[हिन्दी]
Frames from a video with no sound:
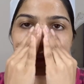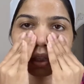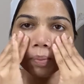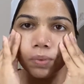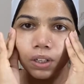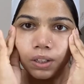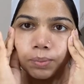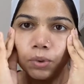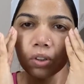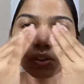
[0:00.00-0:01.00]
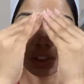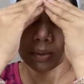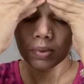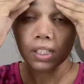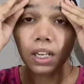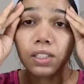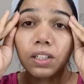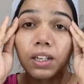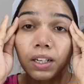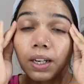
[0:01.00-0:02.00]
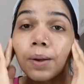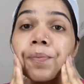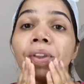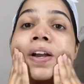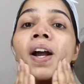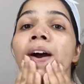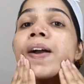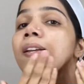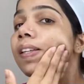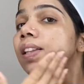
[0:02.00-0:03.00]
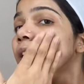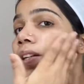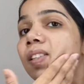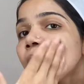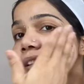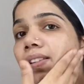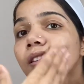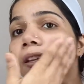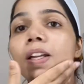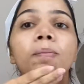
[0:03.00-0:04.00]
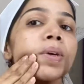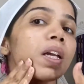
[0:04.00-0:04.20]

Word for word: तब तक हमको इसकी मसाज करनी है जितने अच्छे से स्किन में ये